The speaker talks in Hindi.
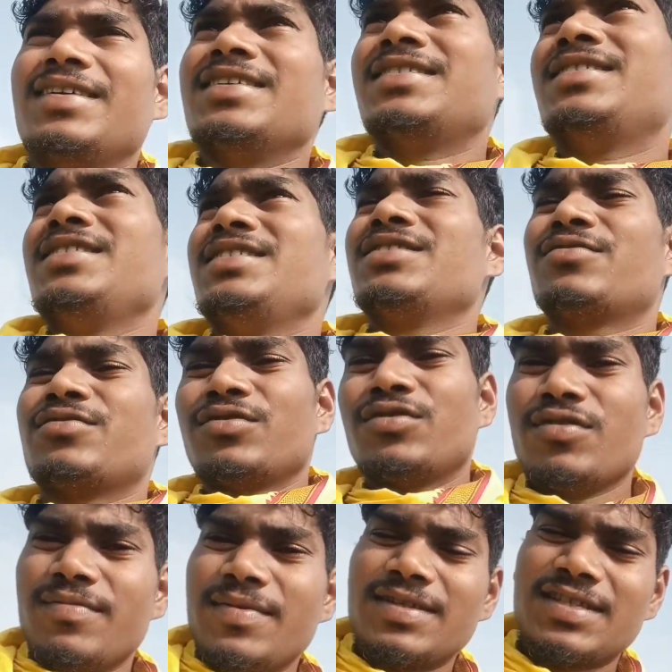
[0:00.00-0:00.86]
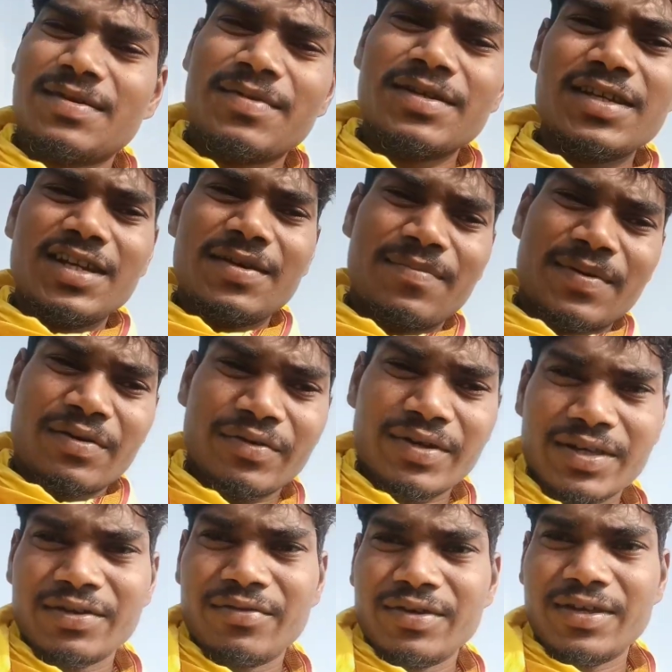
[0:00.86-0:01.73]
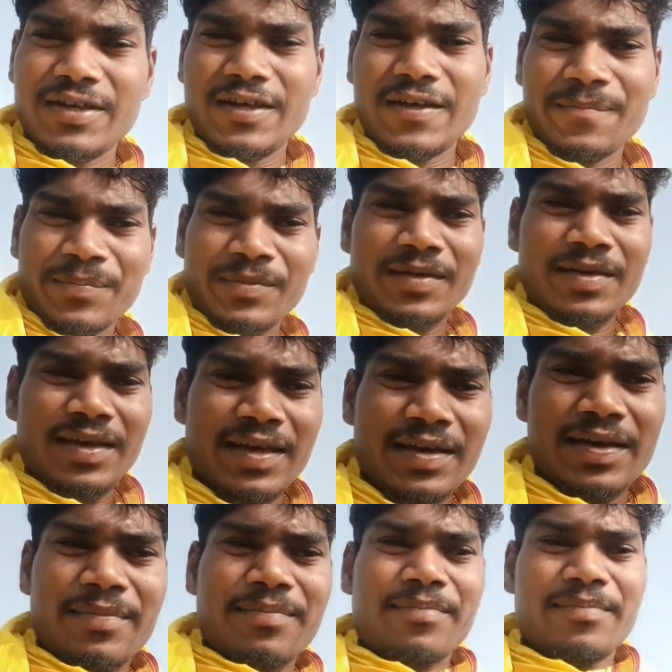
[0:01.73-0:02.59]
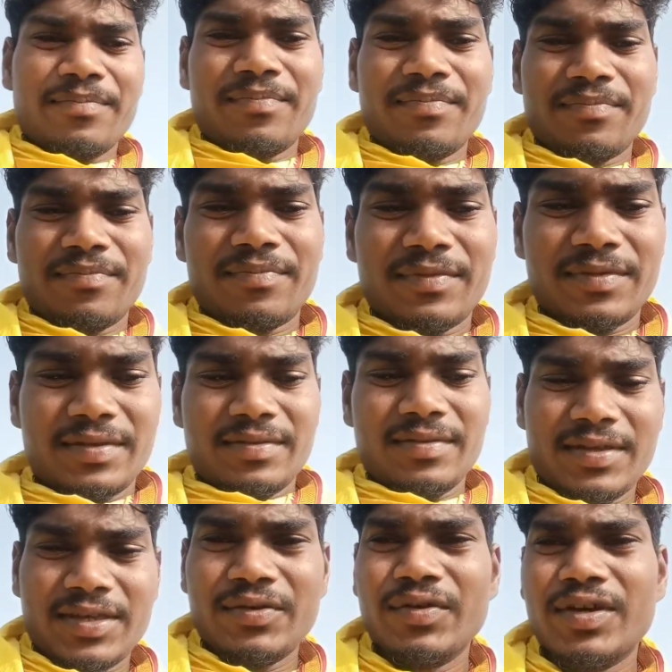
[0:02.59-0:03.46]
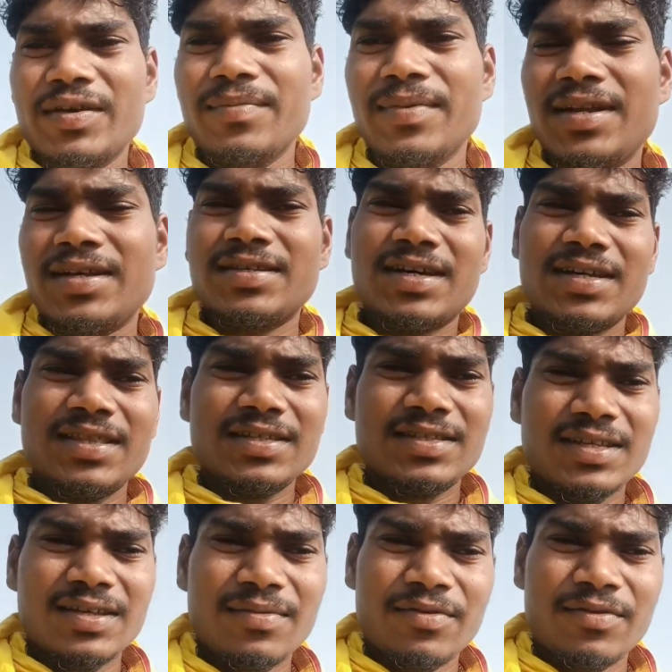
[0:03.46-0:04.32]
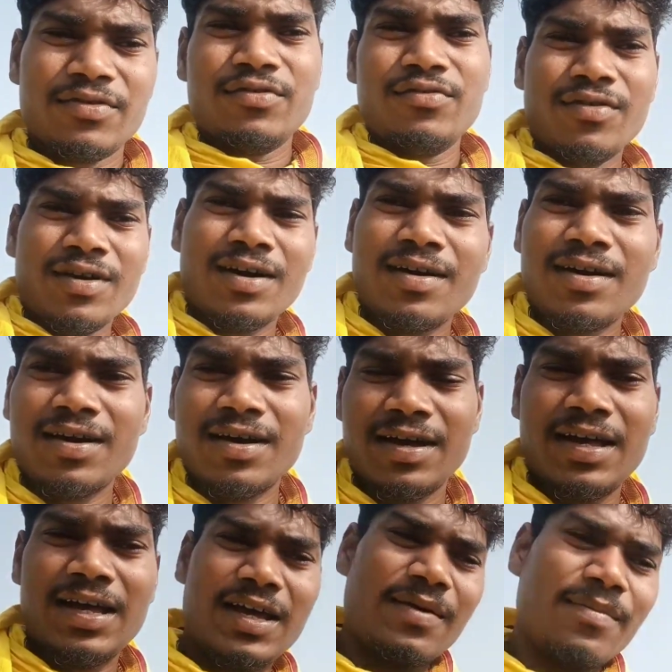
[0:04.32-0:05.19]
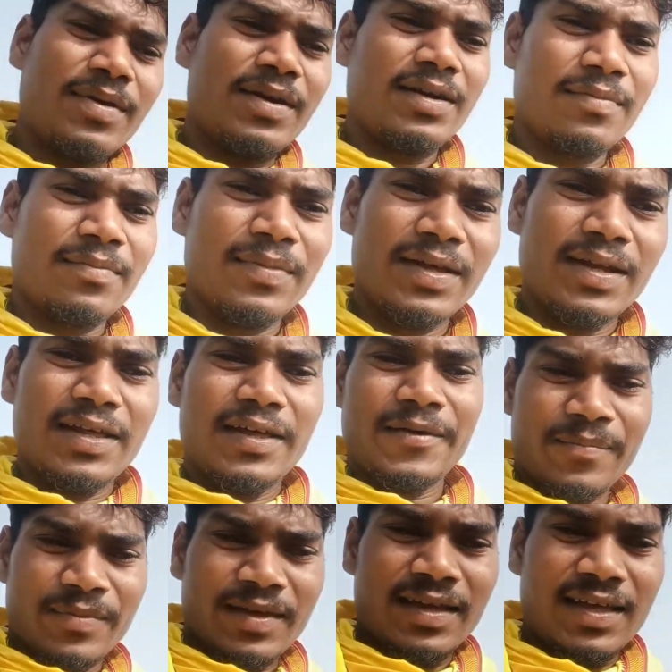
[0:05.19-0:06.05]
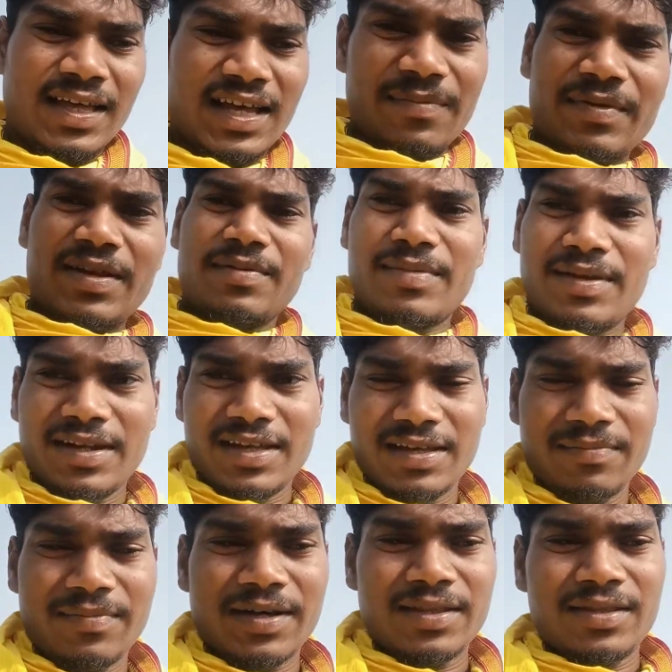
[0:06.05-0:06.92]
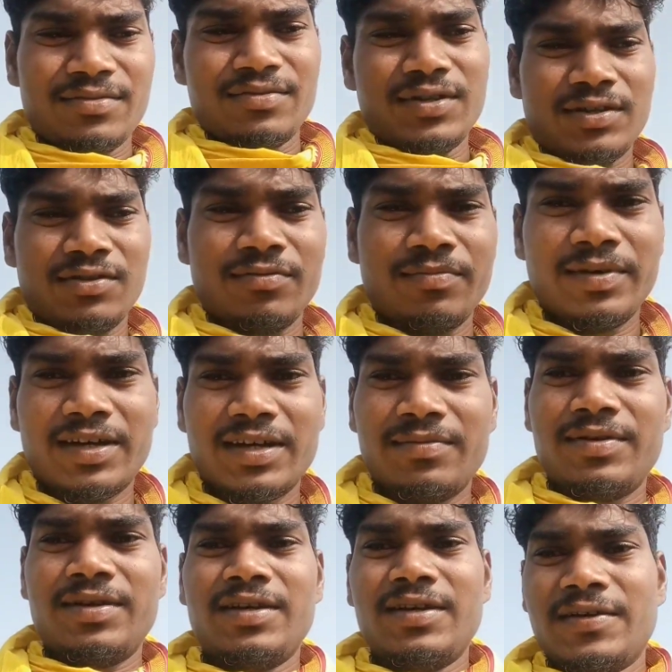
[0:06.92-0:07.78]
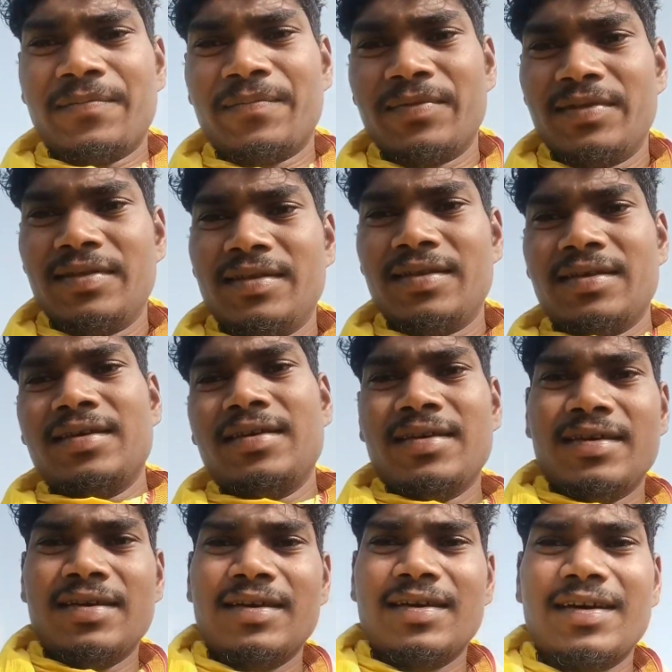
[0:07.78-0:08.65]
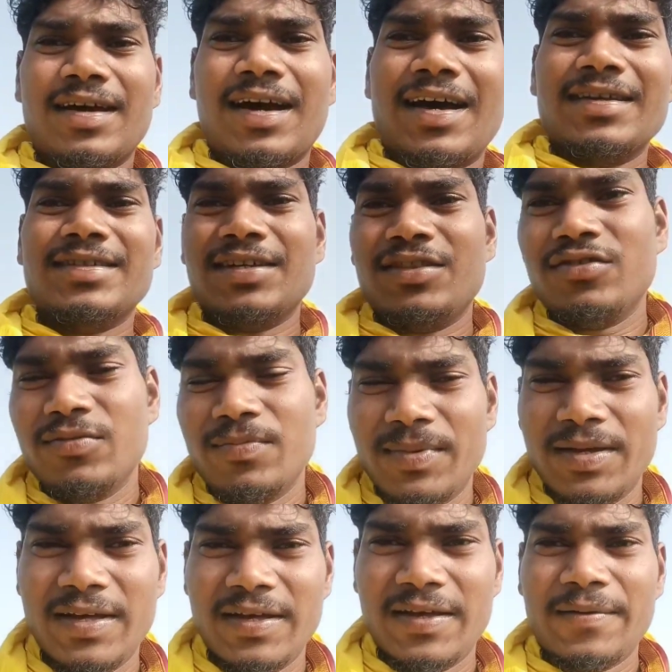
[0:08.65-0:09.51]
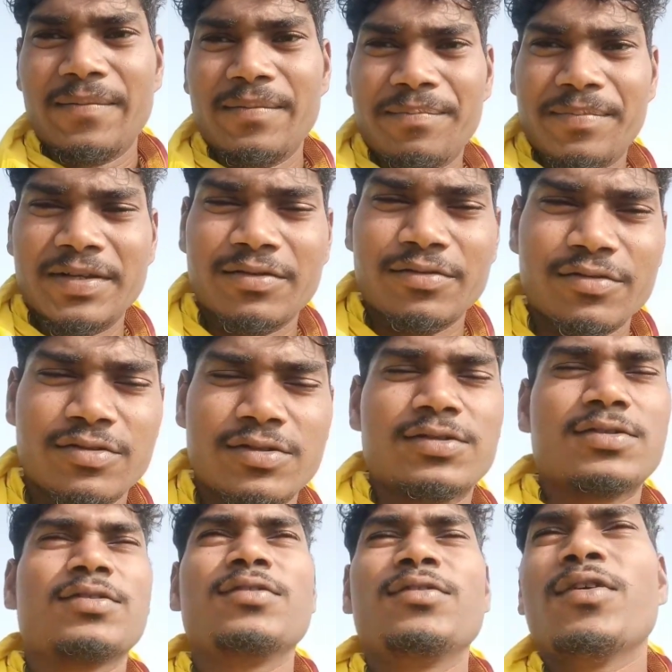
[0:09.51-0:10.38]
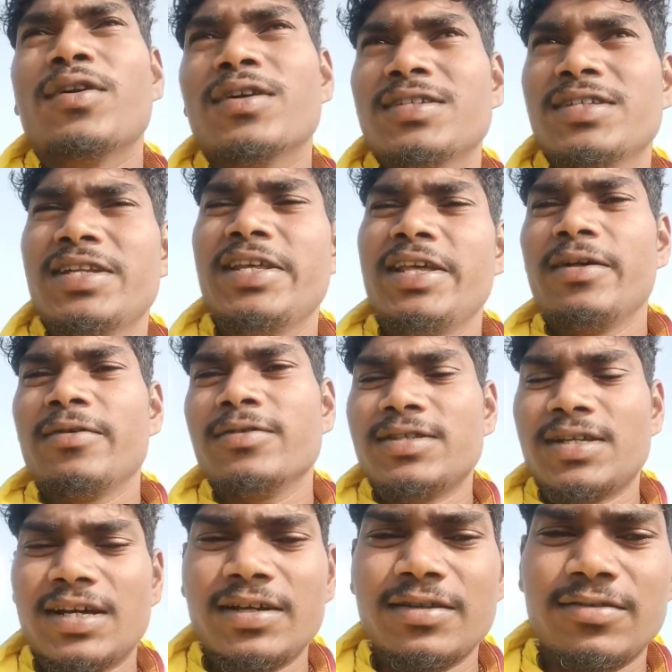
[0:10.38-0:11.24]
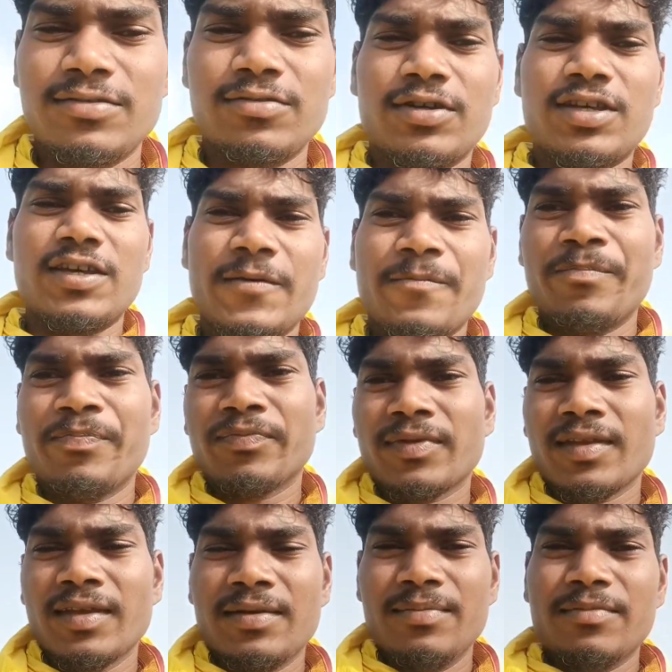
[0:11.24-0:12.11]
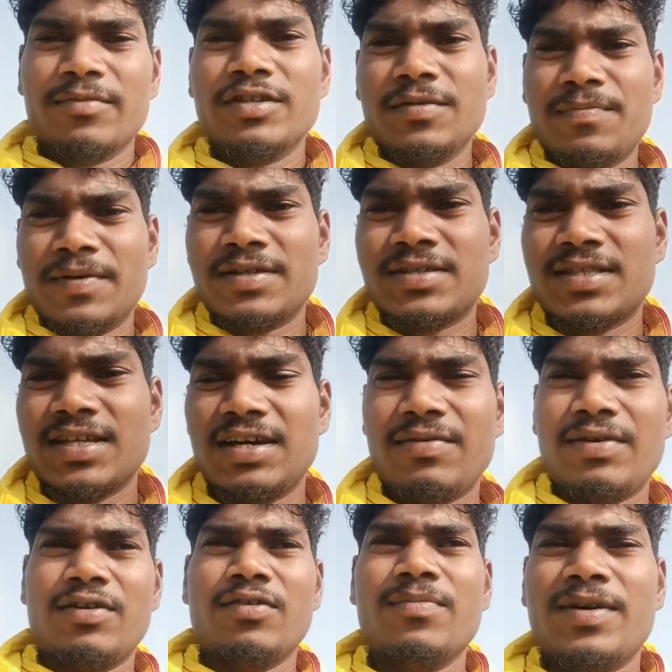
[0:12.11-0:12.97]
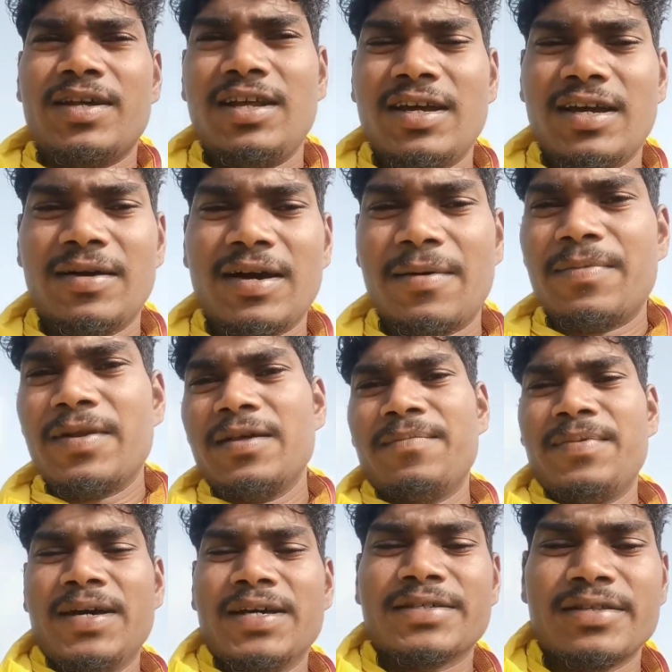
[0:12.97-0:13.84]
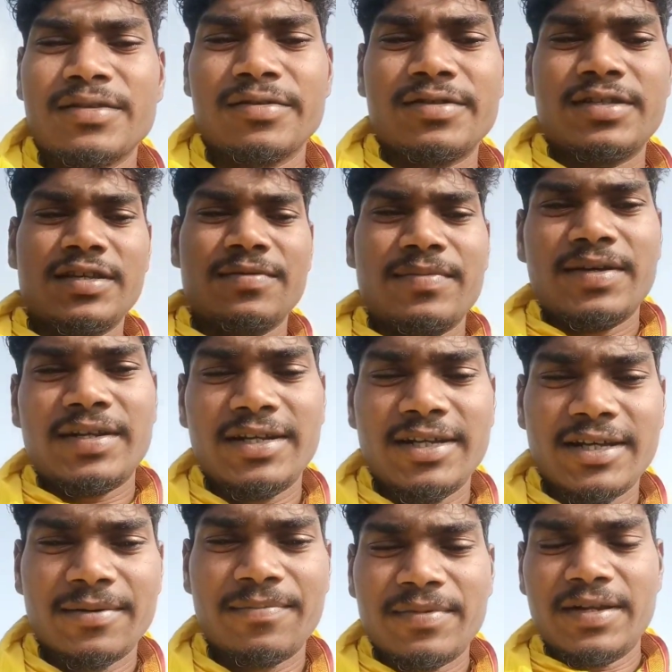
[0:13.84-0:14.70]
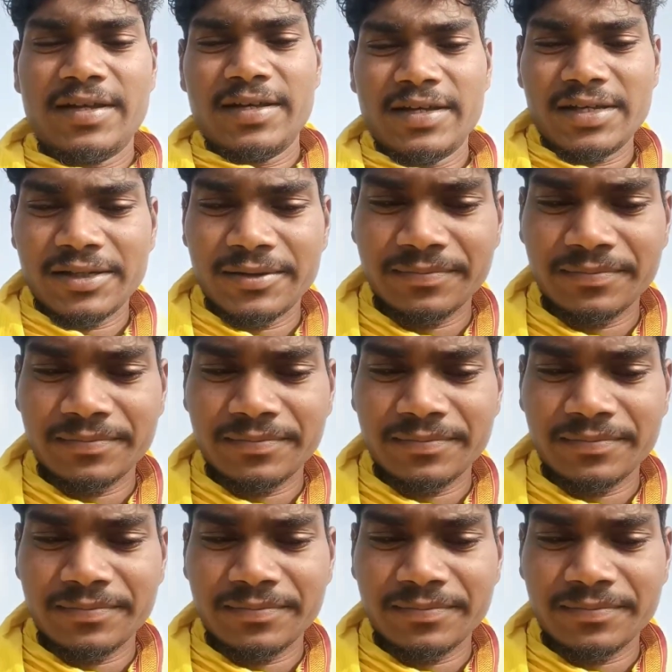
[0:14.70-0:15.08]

इस चीज़ को तो मैं समझ नहीं पाऊँगा क्योंकि क्योंकि मेरे साथ ऐसा हुआ है बट मैंने अपने मन की बात सुना तो मैं कभी कहा जाए तो मैं उस दौर से नहीं गुजरा जो कि मुझे पछतावा हो मेरे अपने फैसलों से मेरे अपने